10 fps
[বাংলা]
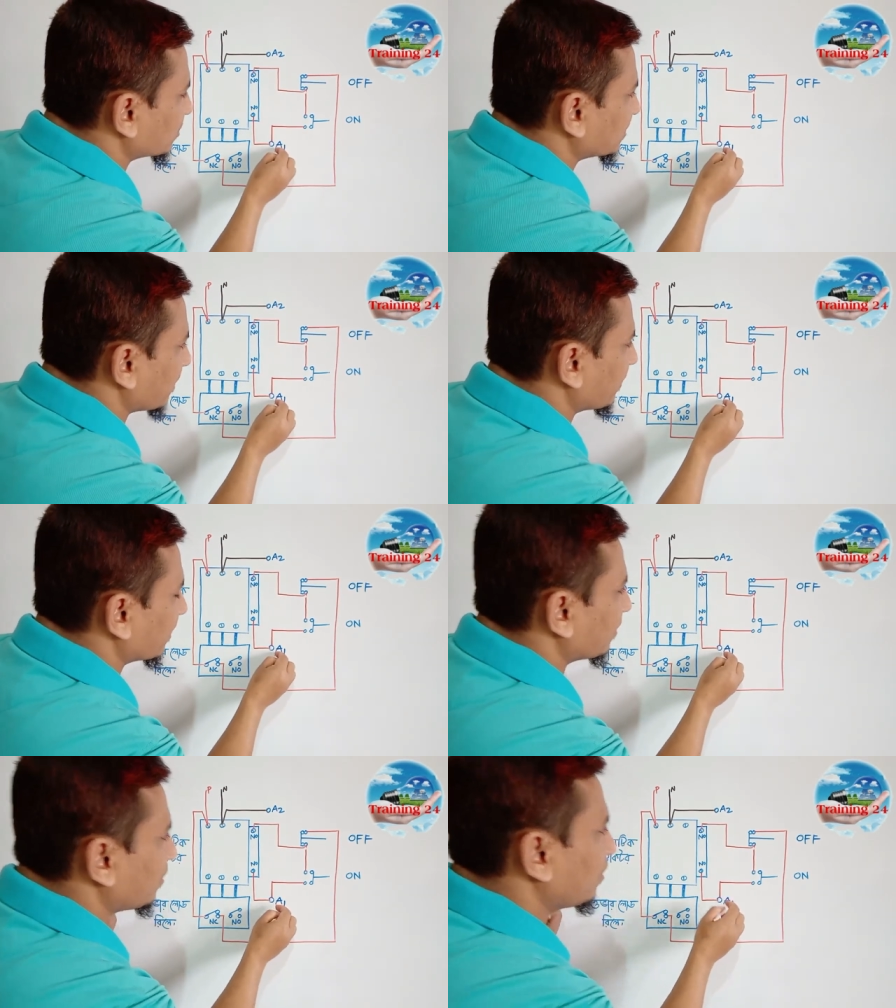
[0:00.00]
পৌঁছে
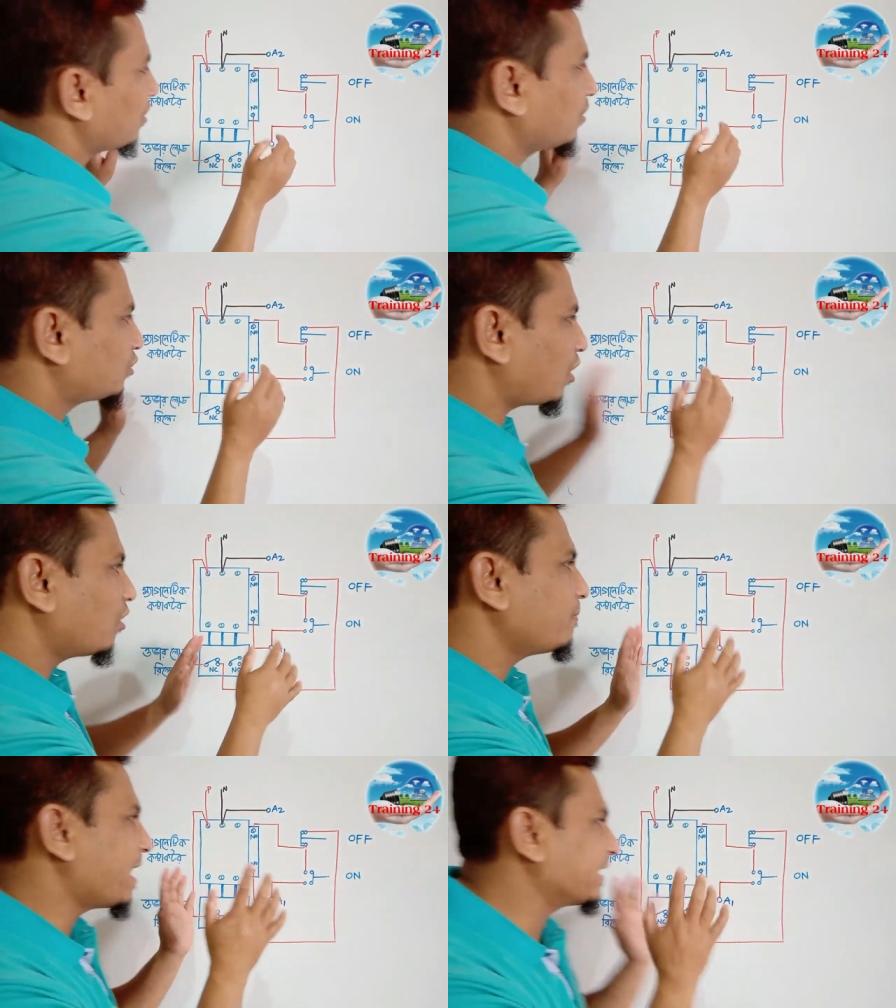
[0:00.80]
যাবে
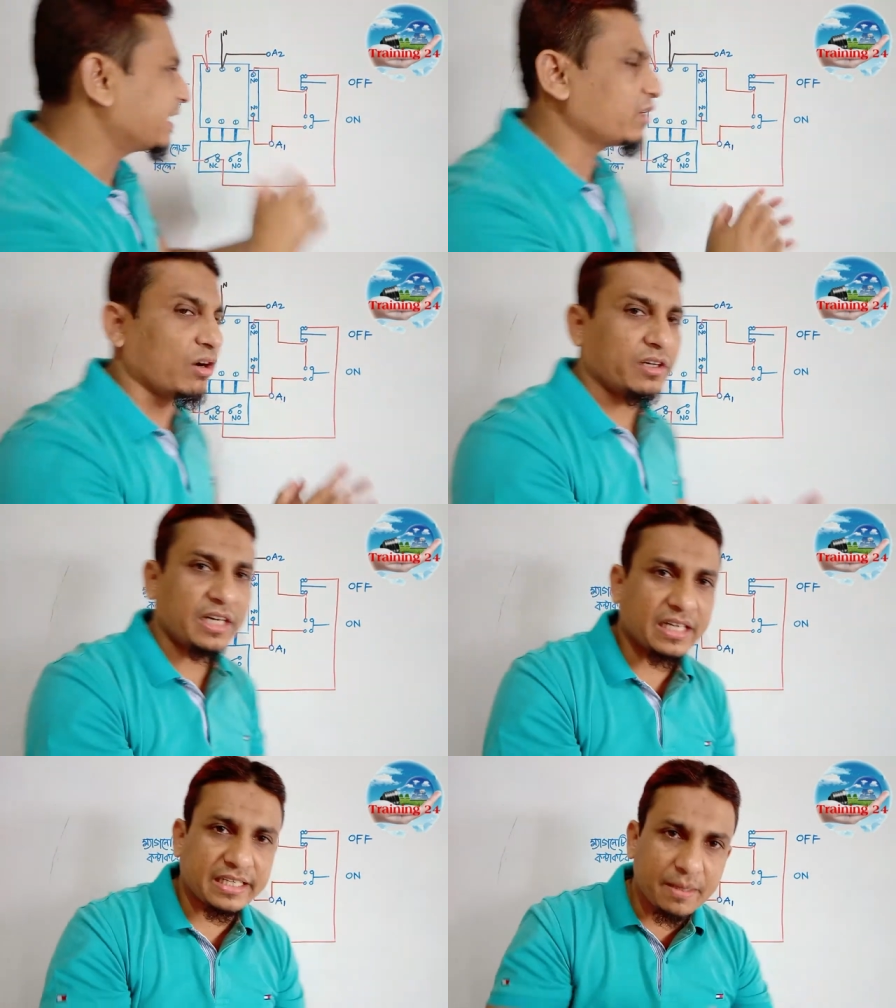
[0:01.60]
তখন ম্যাগনেটিক
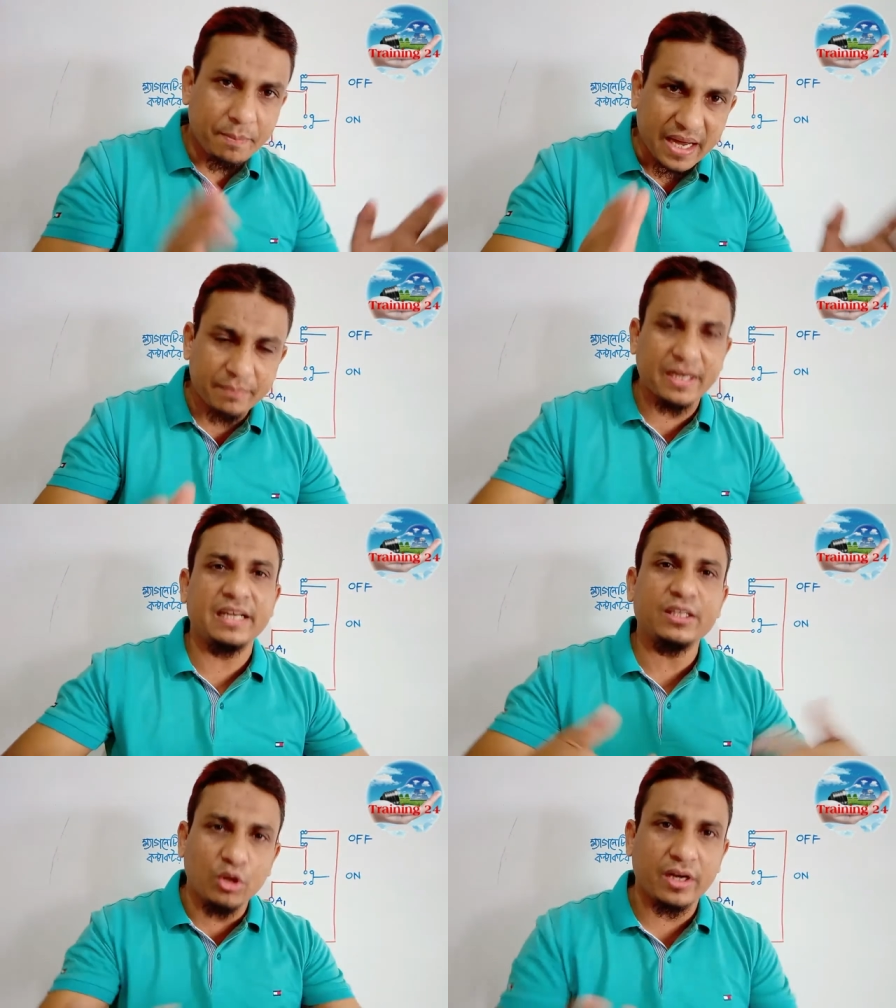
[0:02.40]
কন্ট্রাক্টরটি
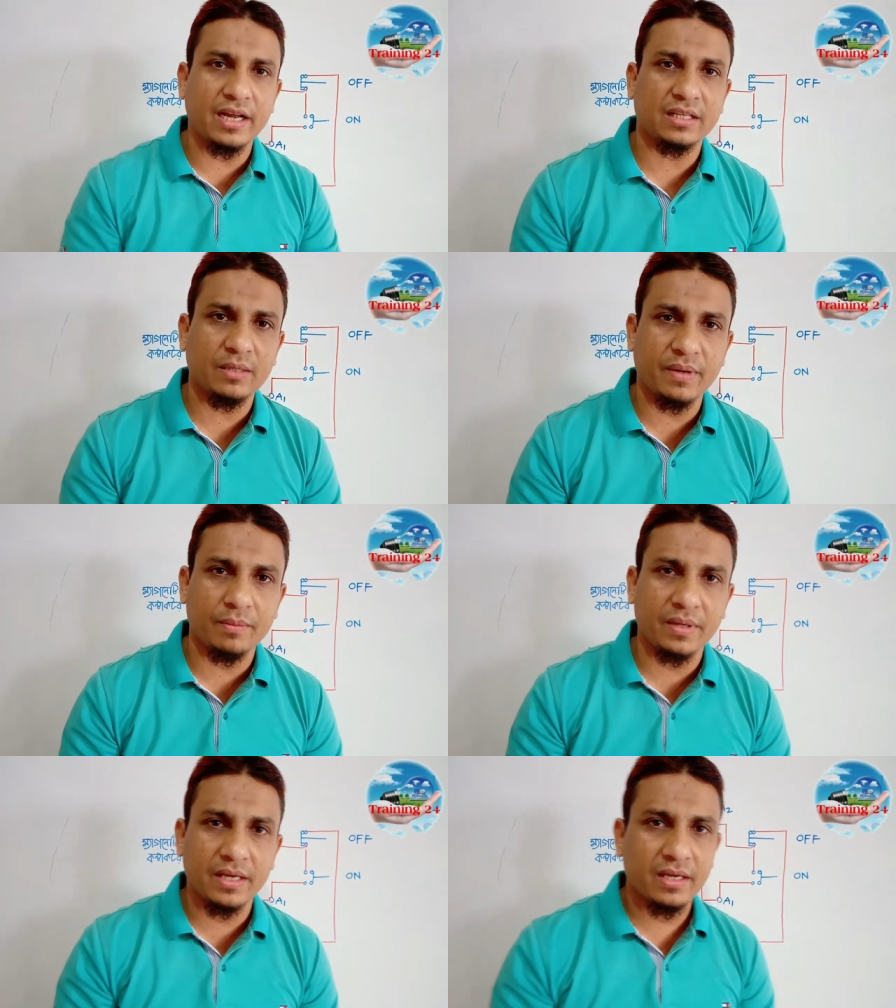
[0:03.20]
পারমানেন্টলি ধরে রাখতে
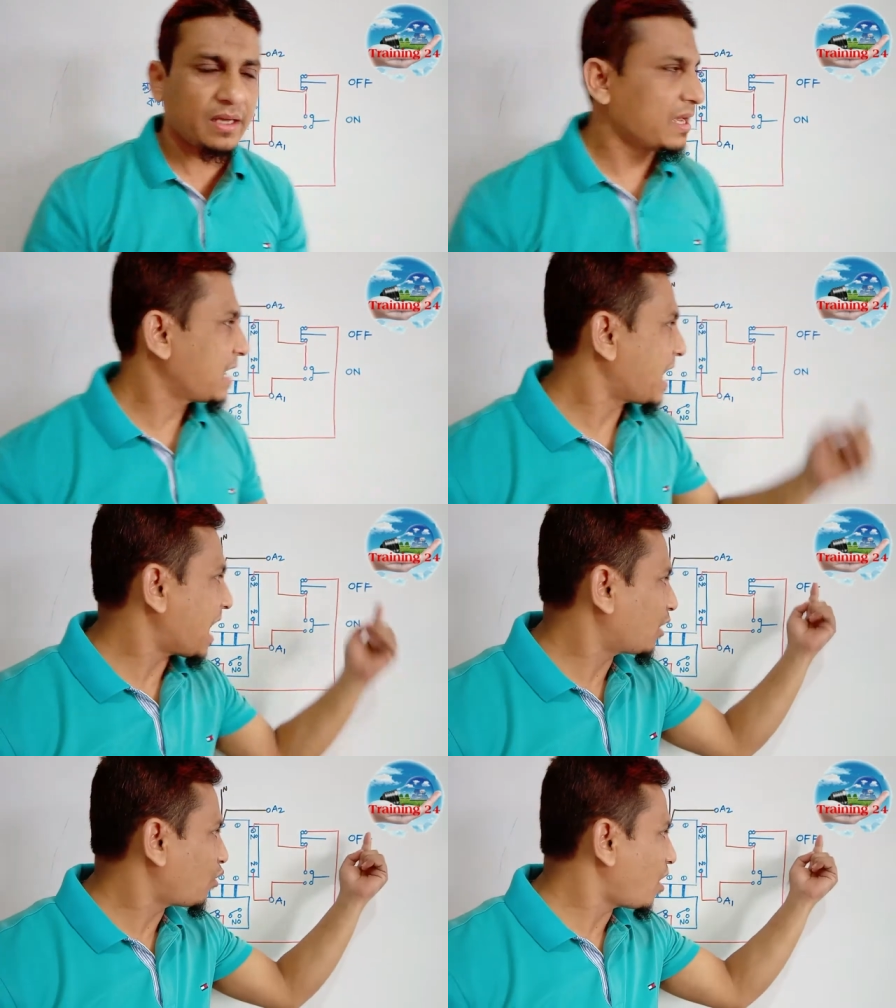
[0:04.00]
পারবে
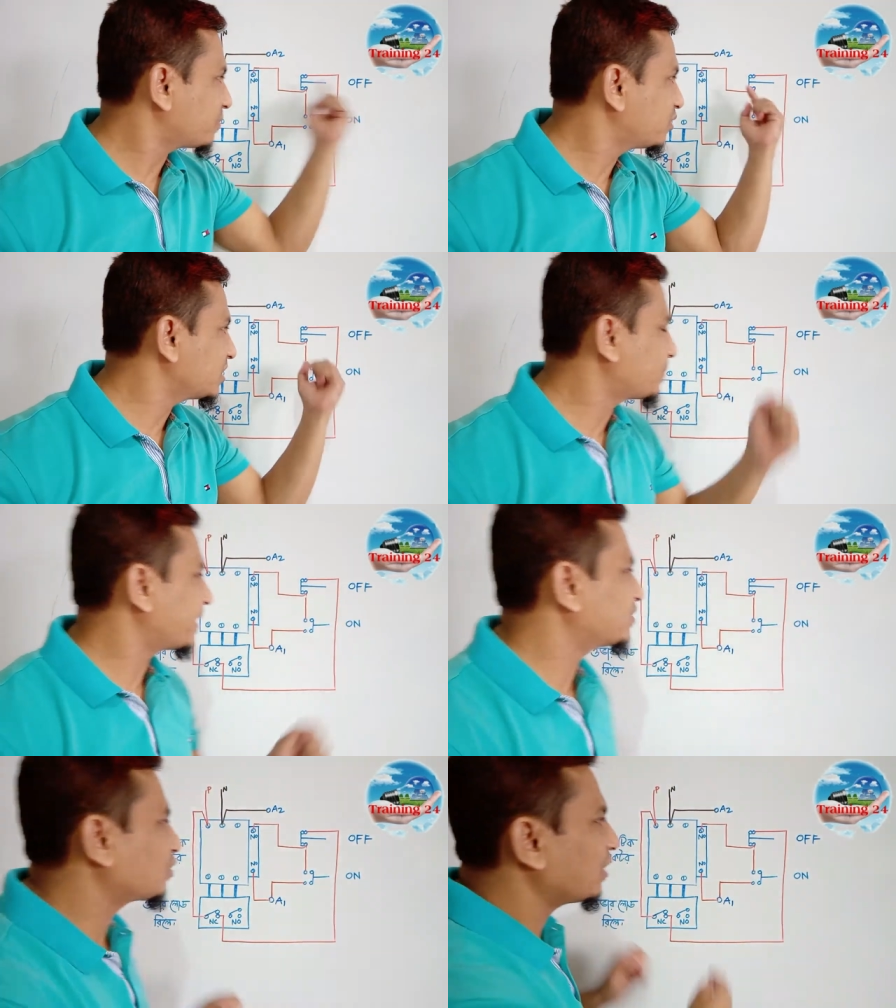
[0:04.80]
আর অফ সুইচ
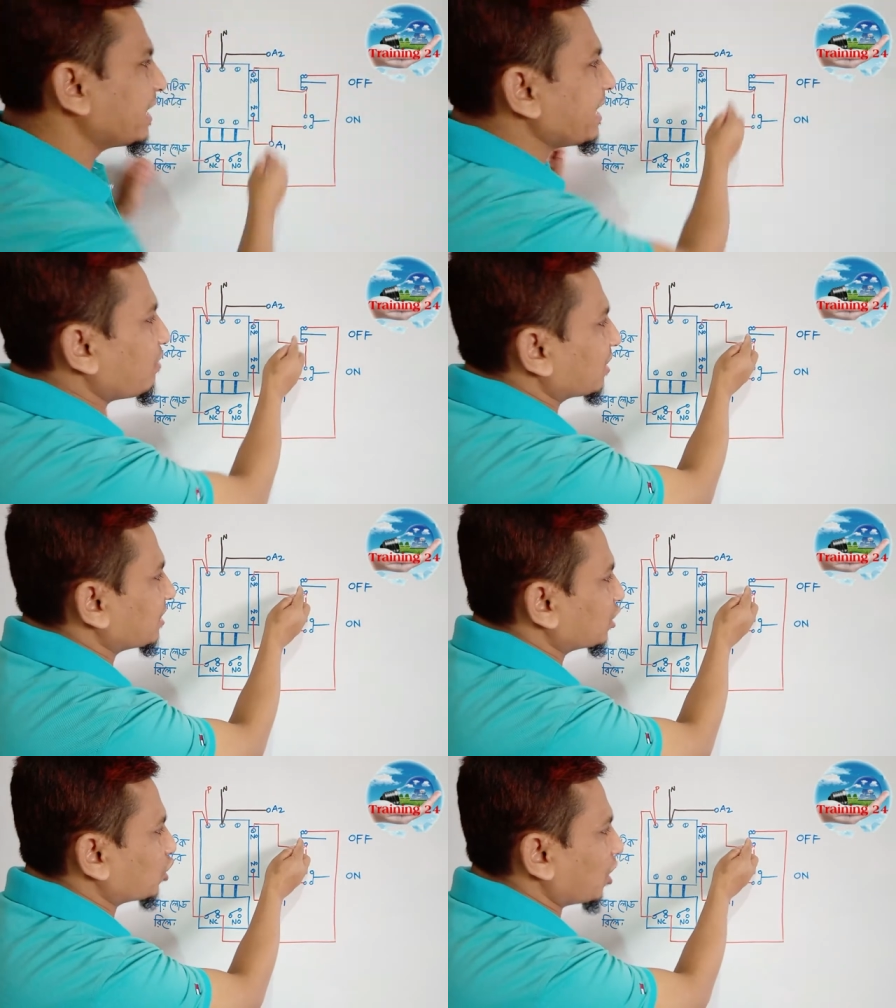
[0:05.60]
প্রেস করলে
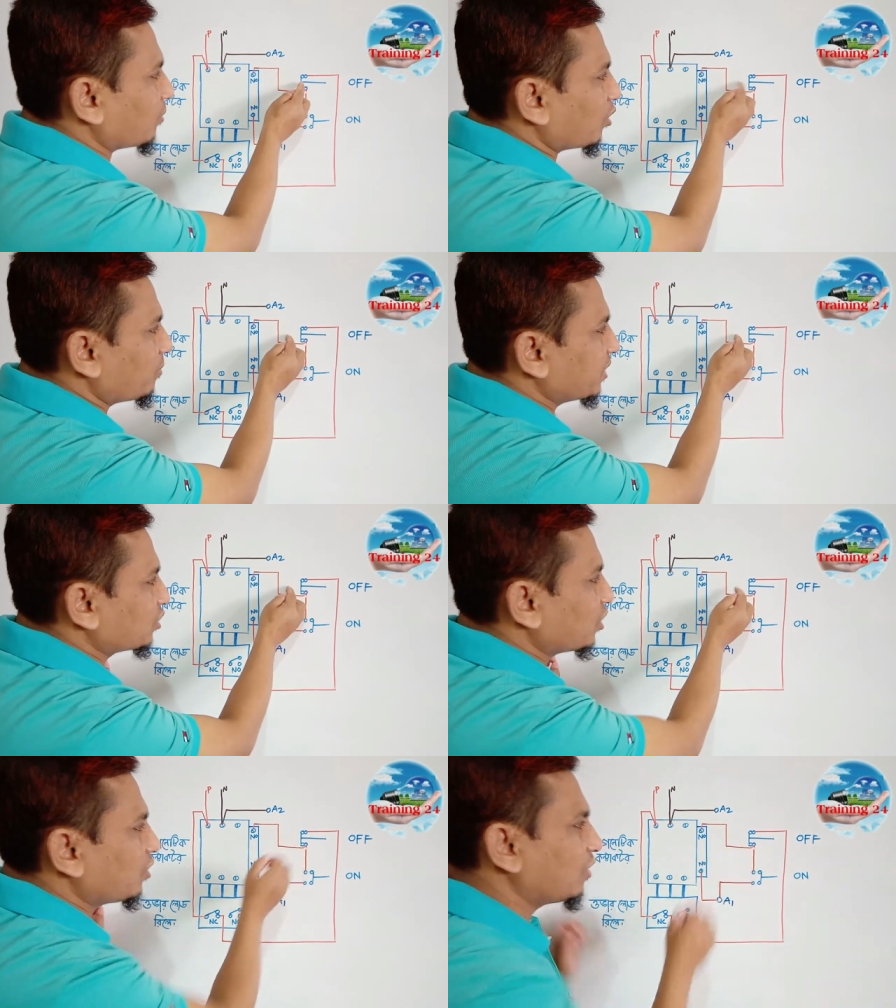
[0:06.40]
অর্থাৎ সরবরাহ
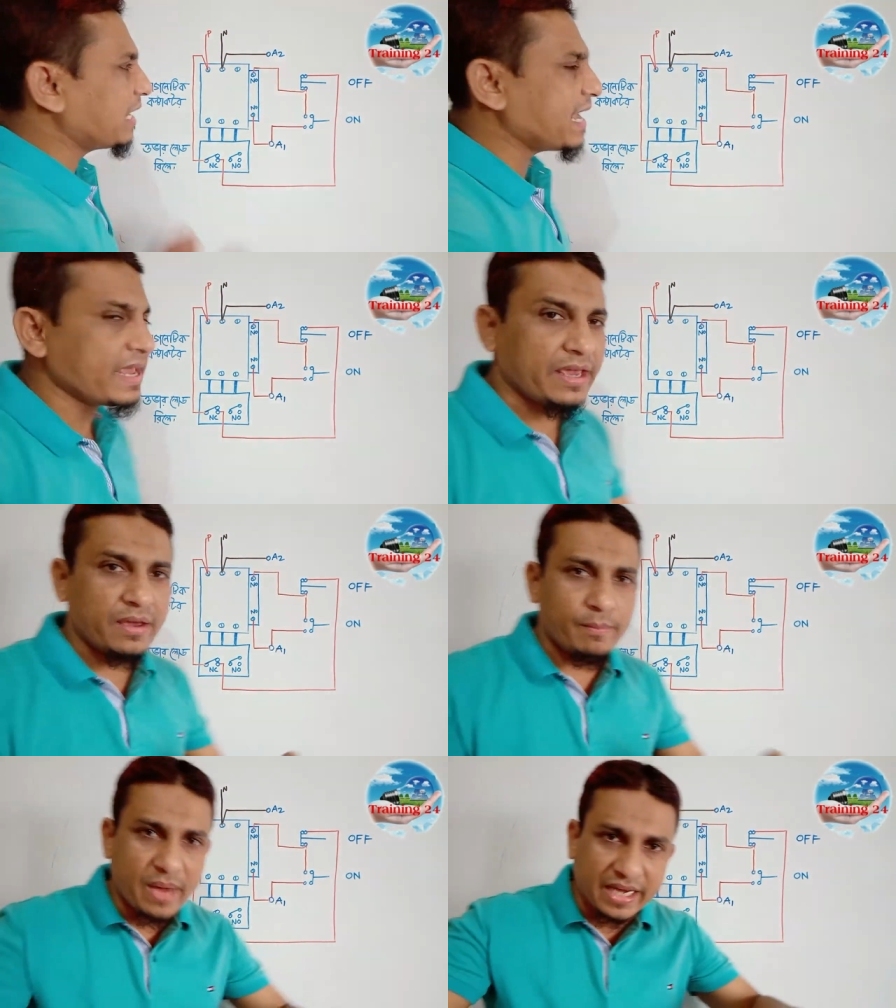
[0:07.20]
বিচ্ছিন্ন করলে
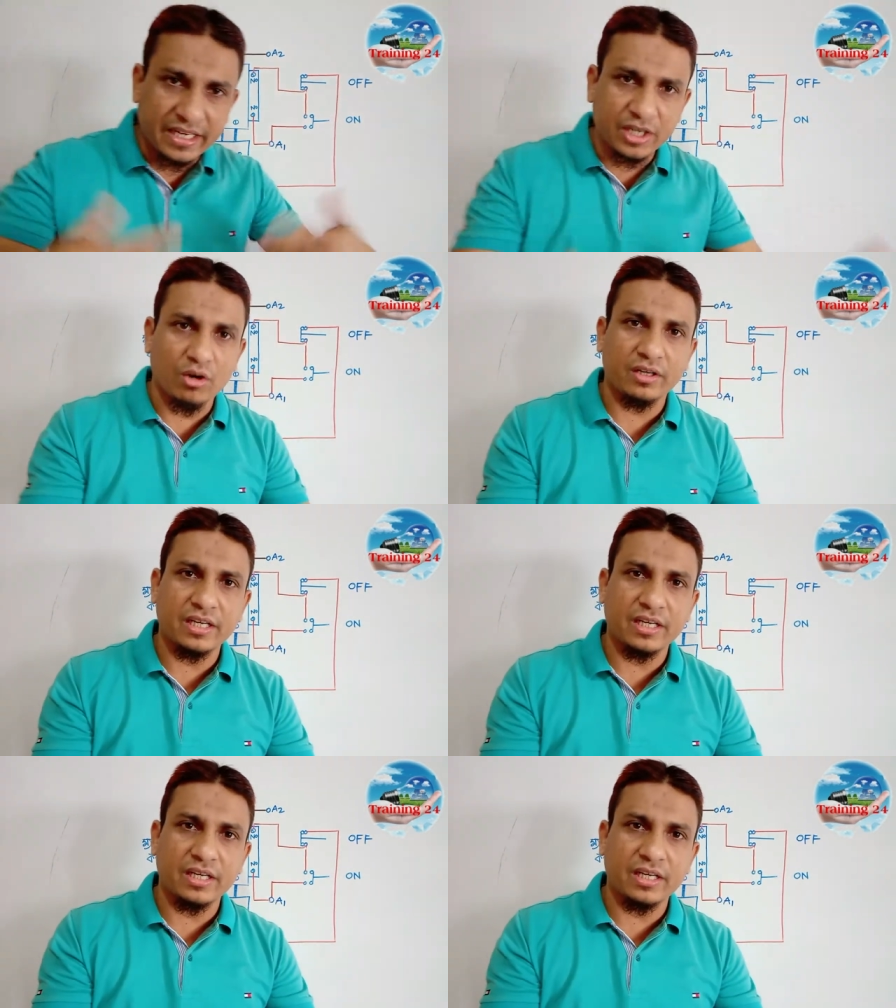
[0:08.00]
ম্যাগনেটিক